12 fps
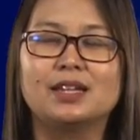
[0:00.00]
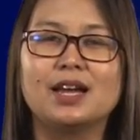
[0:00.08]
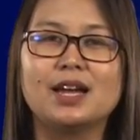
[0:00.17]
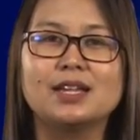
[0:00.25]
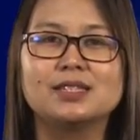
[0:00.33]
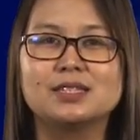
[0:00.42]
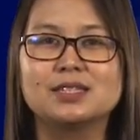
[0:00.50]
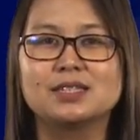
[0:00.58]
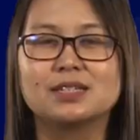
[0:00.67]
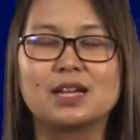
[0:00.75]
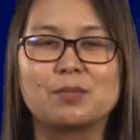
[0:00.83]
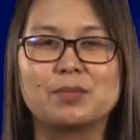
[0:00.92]
ถ้าจะเจ
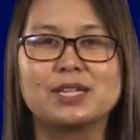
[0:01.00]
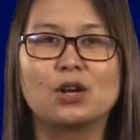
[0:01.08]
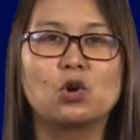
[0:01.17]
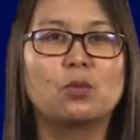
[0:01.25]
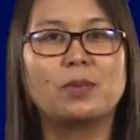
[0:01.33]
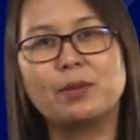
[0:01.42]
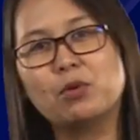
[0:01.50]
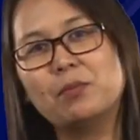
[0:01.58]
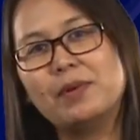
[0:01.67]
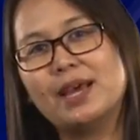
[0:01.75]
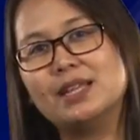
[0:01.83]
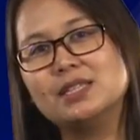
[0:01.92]
อกับประชาคมไร้พร
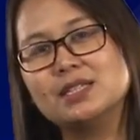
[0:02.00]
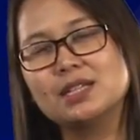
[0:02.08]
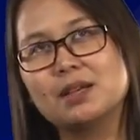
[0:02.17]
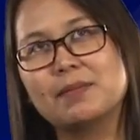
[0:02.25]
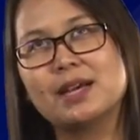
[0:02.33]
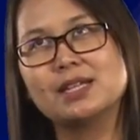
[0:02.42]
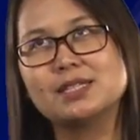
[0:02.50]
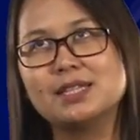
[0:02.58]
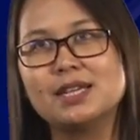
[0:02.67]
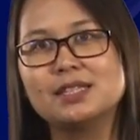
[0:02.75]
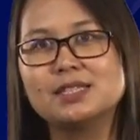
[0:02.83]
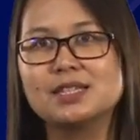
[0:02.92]
มแดนเจอกับอาเซียน